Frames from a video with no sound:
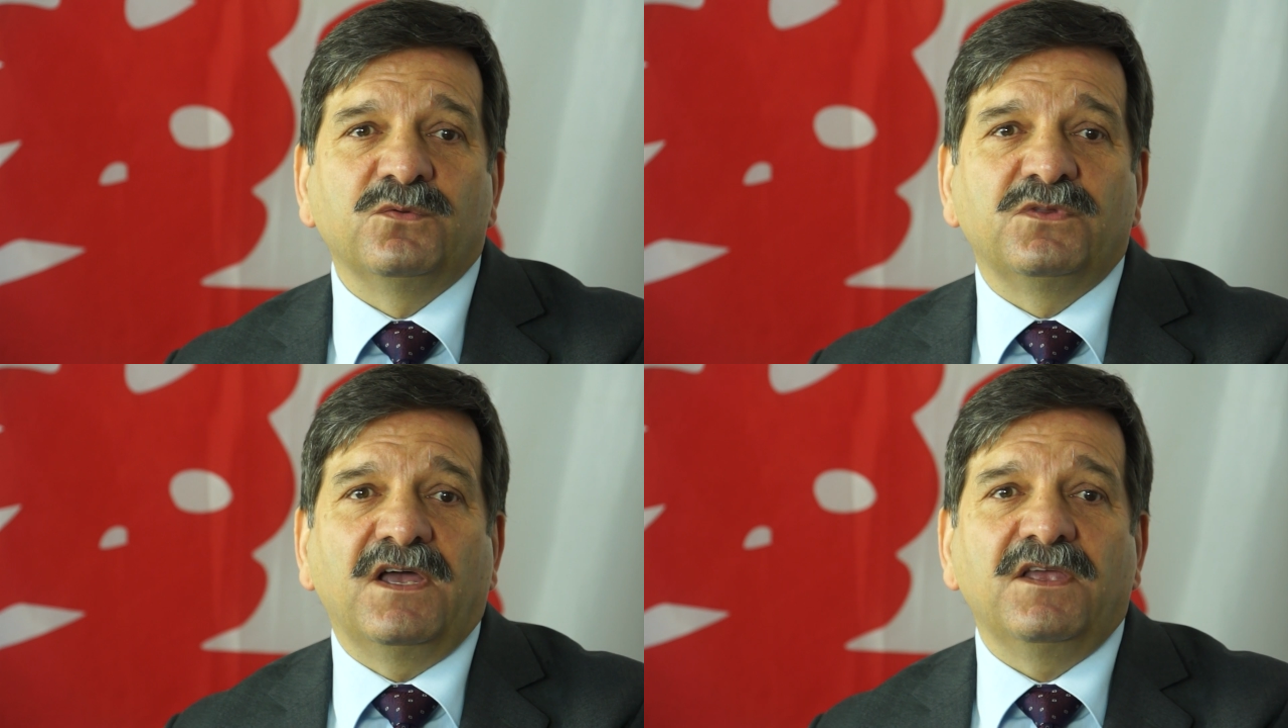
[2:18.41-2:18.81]

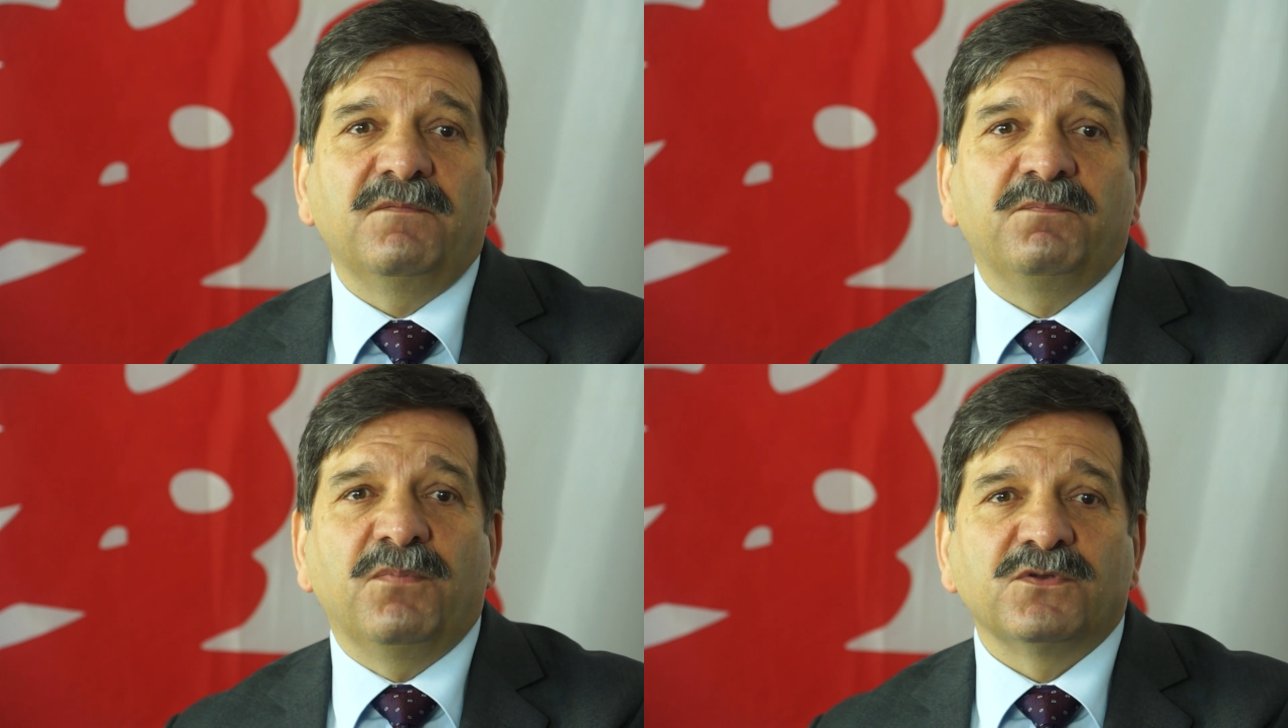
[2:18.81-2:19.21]
tutaj
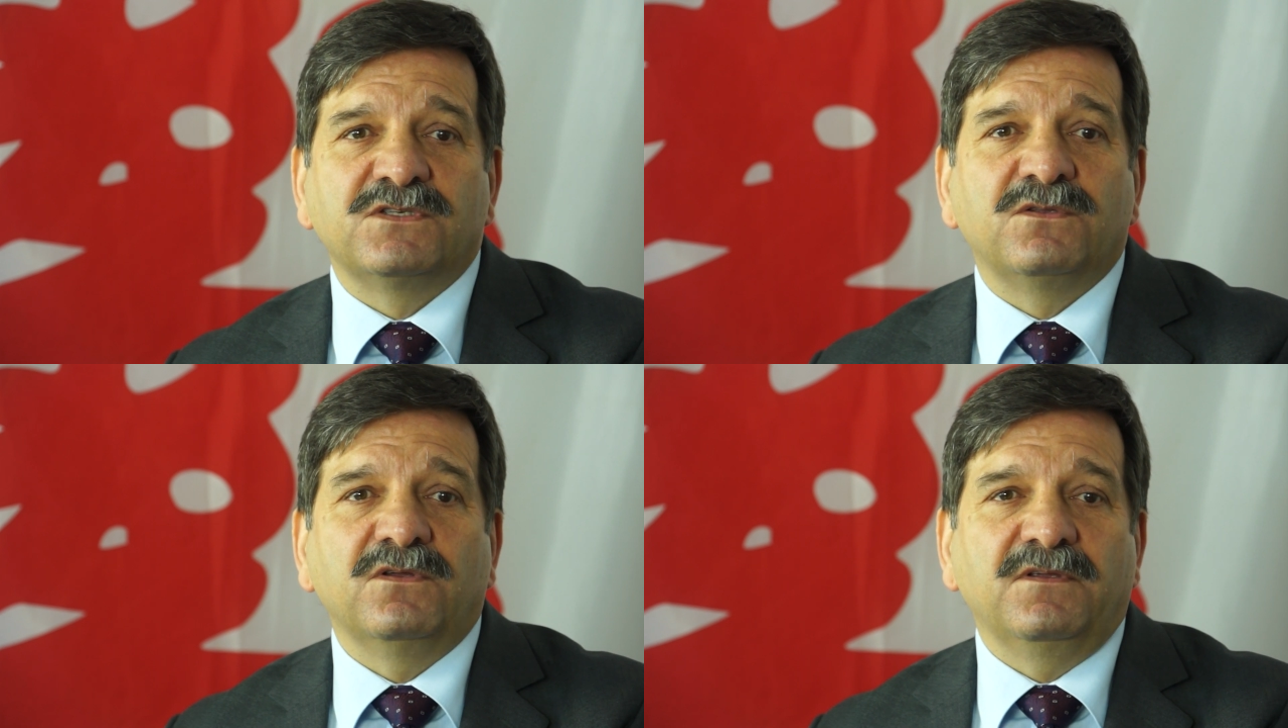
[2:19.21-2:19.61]

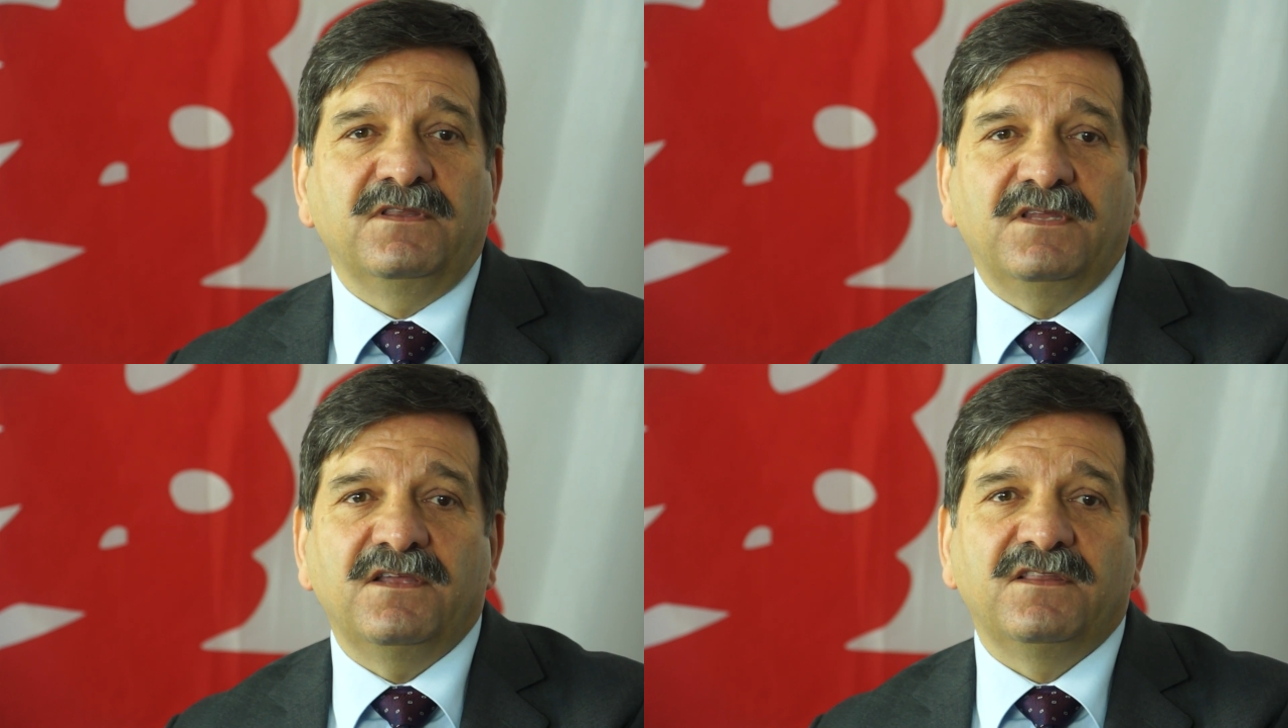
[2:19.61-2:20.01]
e,
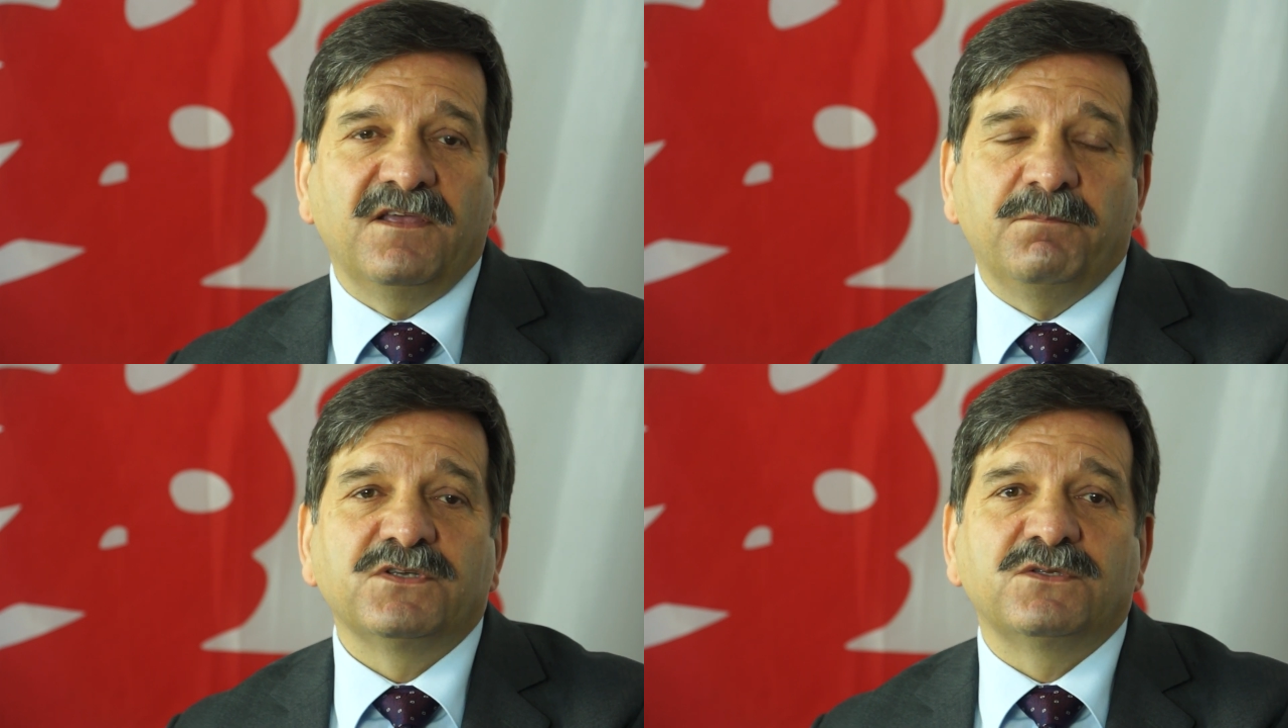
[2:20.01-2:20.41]
te,
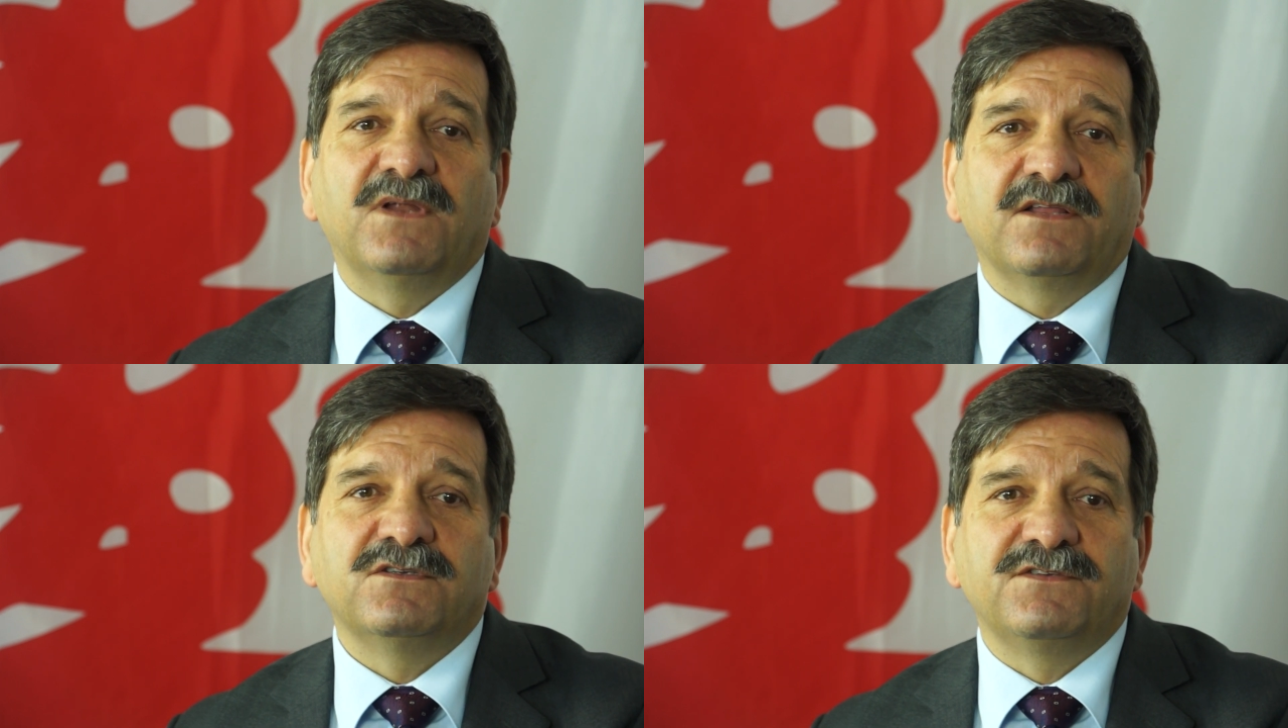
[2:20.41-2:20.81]
te
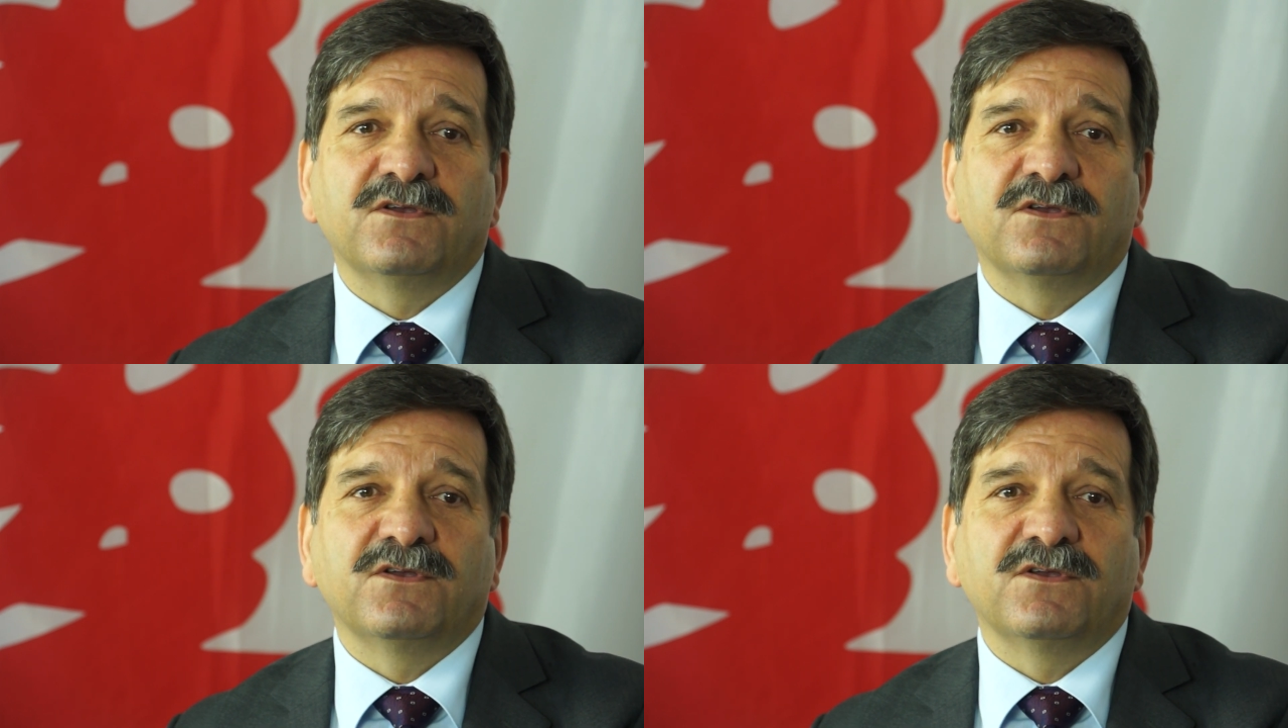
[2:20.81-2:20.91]
postulaty